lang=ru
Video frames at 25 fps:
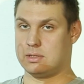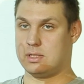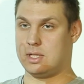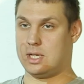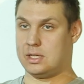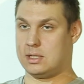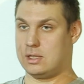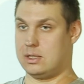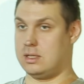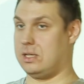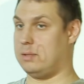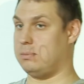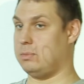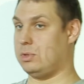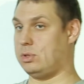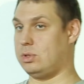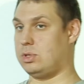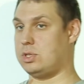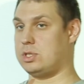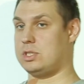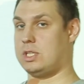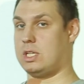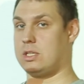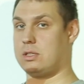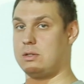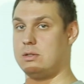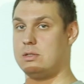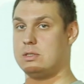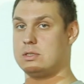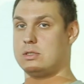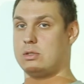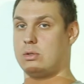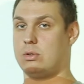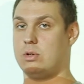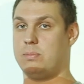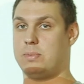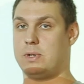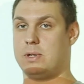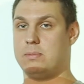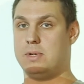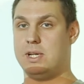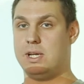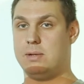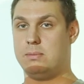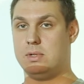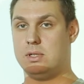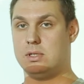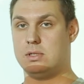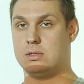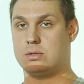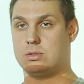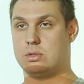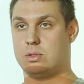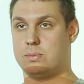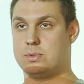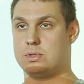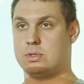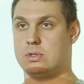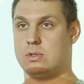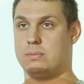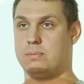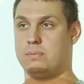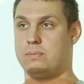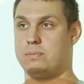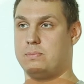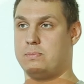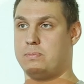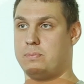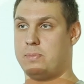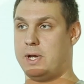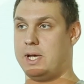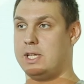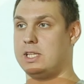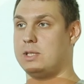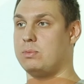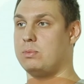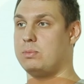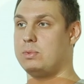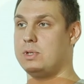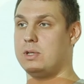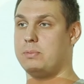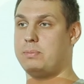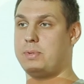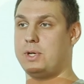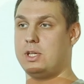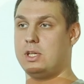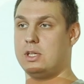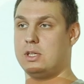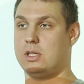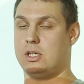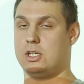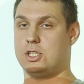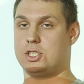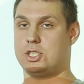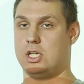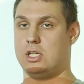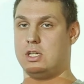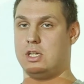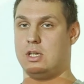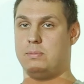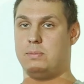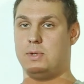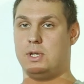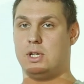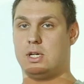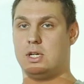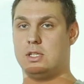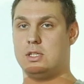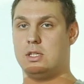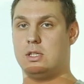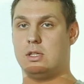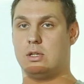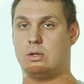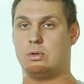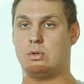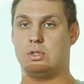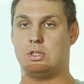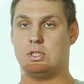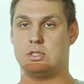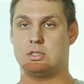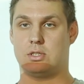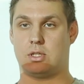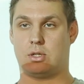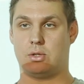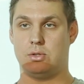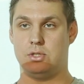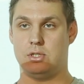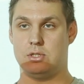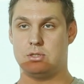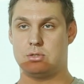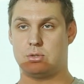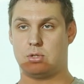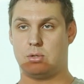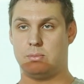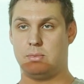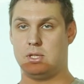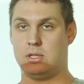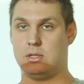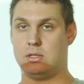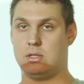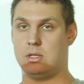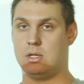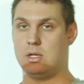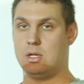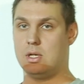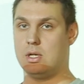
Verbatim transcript: Да, да, да, мы тоже сталкивались с такой проблемой, собственно, поэтому было принято решение переходить на какой-то сторонний инструмент,